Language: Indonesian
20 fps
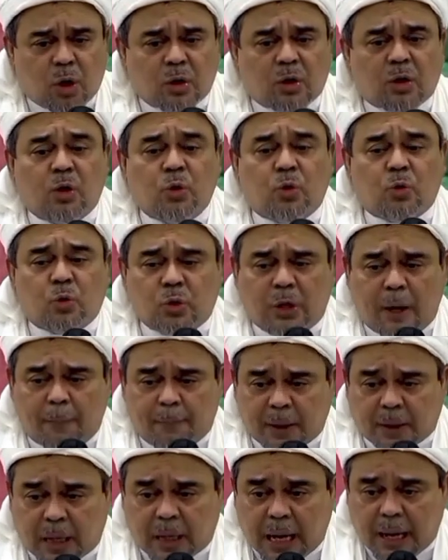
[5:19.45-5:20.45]
belum tentu
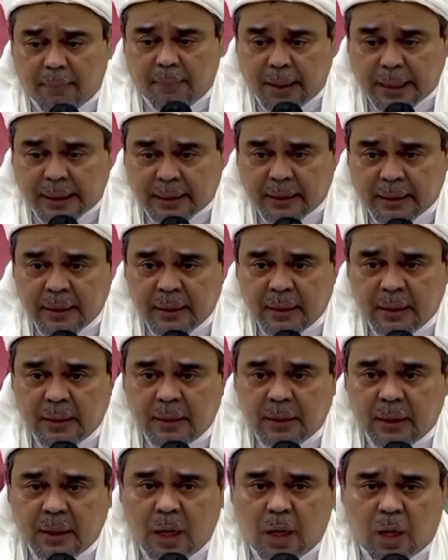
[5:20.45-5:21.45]
dapat rahmat.
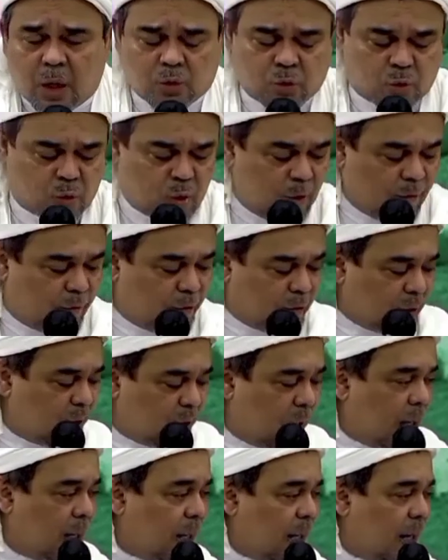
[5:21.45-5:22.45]

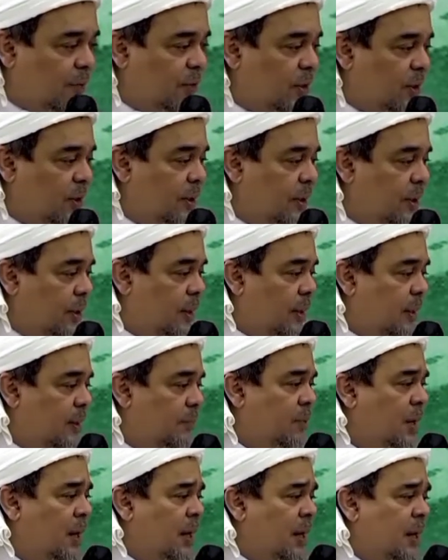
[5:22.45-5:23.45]

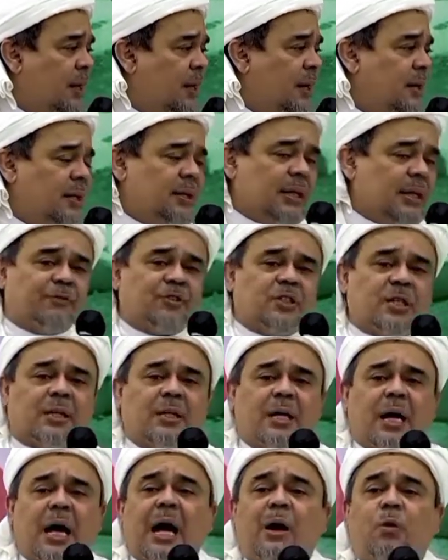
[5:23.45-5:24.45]
Astagfirullahaladzim. Ini
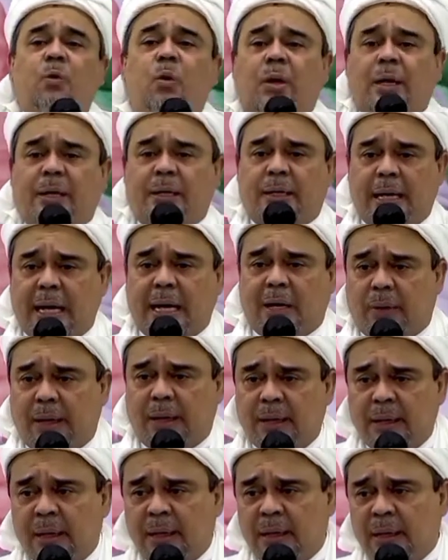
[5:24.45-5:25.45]
tafsirnya ngawur ini ya,
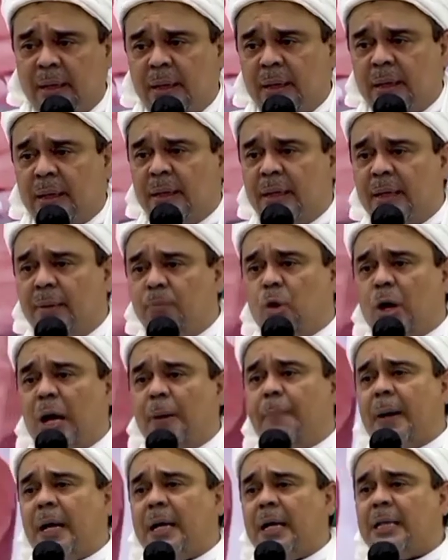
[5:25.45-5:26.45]
kawan. Ini
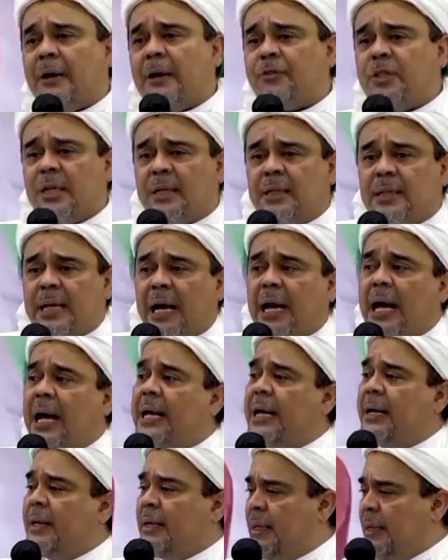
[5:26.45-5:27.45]
bukan pakai tafsir
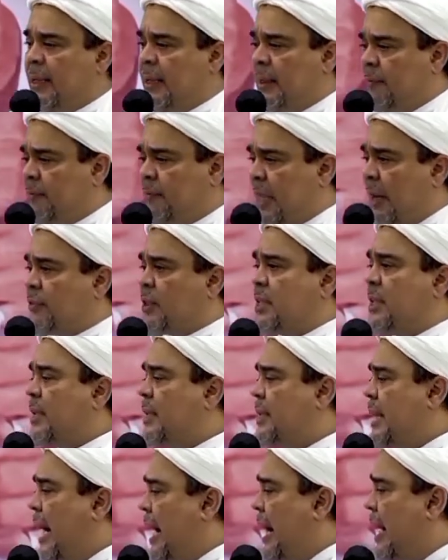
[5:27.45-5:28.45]
lain ini.
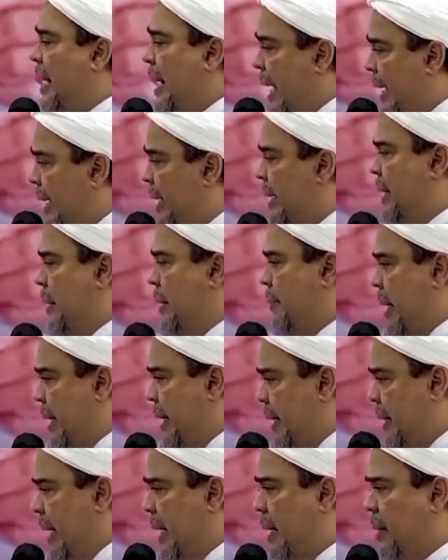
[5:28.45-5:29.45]
Tafsir jalan lain dia
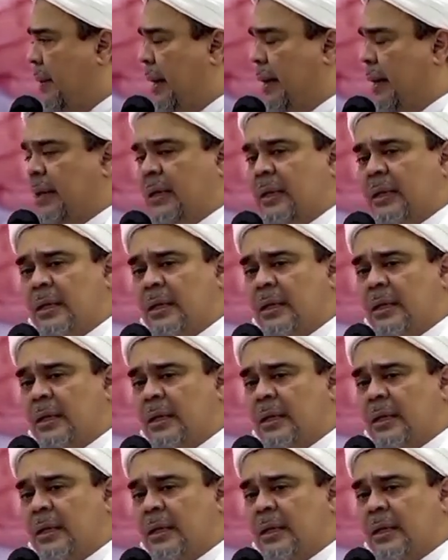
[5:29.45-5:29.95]
pakai ya, kawan.